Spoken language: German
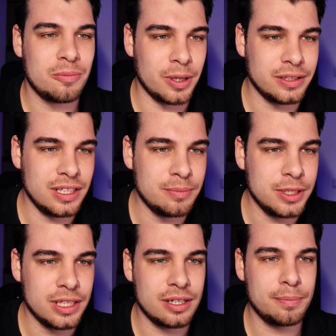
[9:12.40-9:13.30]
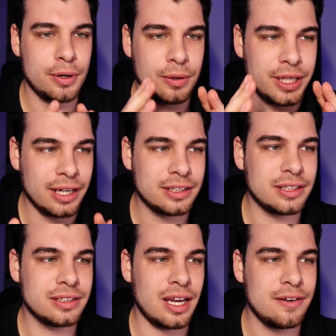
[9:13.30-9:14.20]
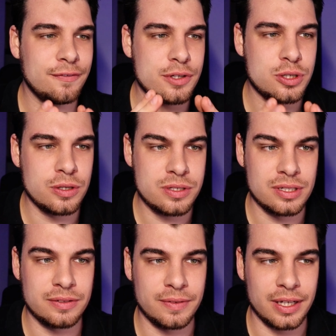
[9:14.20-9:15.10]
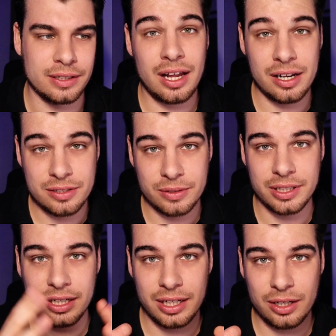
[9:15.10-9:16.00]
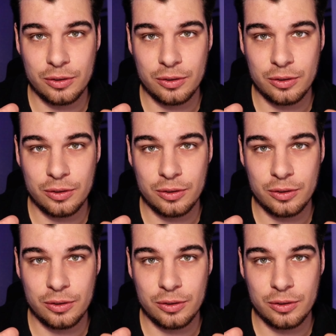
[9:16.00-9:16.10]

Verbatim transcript: bei dem ihre Projektdateien verschlüsselt werden. Also ich erkläre